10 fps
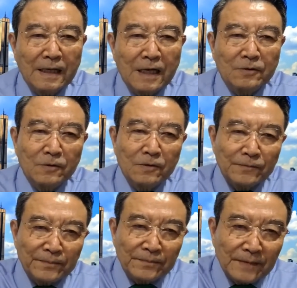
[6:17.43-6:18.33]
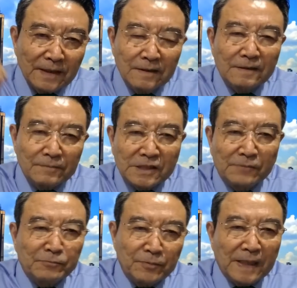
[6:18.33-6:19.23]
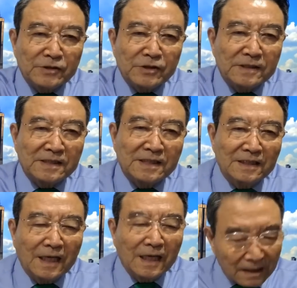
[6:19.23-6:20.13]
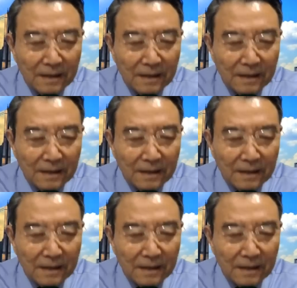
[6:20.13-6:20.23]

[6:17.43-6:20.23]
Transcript: 하고 이거는 전부 백지화시킨다.